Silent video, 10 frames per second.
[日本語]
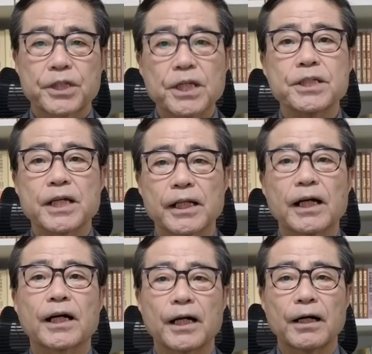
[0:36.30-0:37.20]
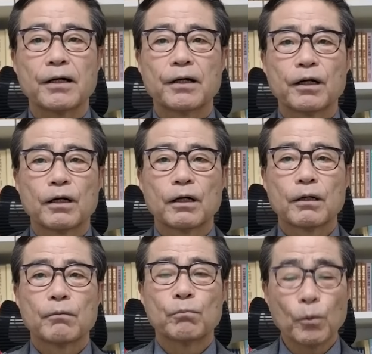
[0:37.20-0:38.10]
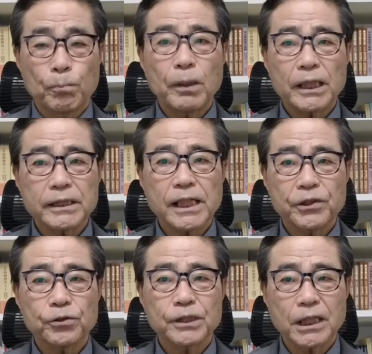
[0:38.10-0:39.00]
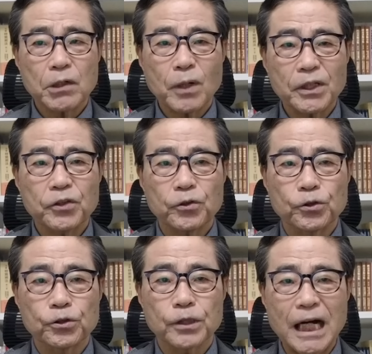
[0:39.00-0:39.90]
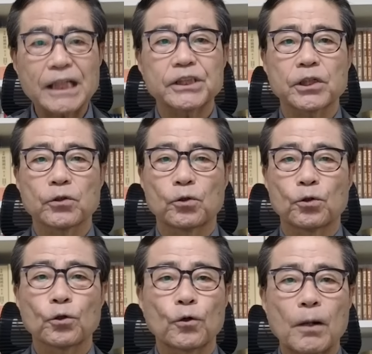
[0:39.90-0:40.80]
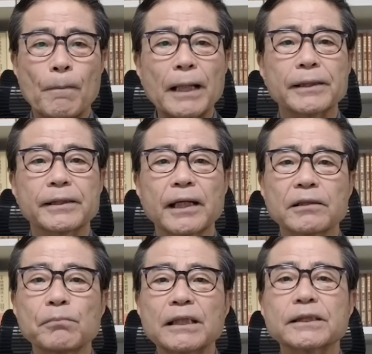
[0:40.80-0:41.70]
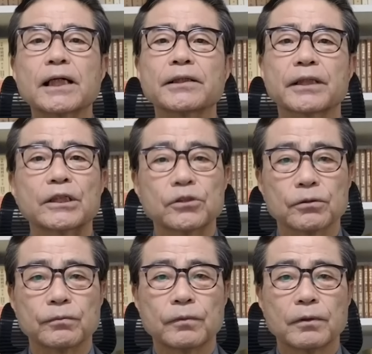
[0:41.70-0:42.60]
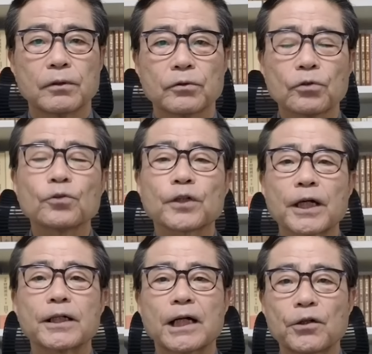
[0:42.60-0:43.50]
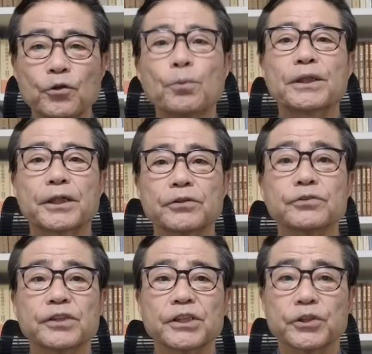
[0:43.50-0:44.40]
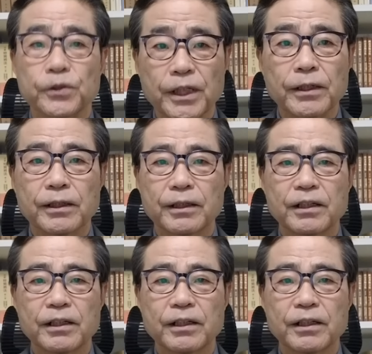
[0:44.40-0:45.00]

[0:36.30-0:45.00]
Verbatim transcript: 指揮者らが、もっぱら斎藤さんが悪いというかつての報道は全く間違っているとの見解を述べているんですよね。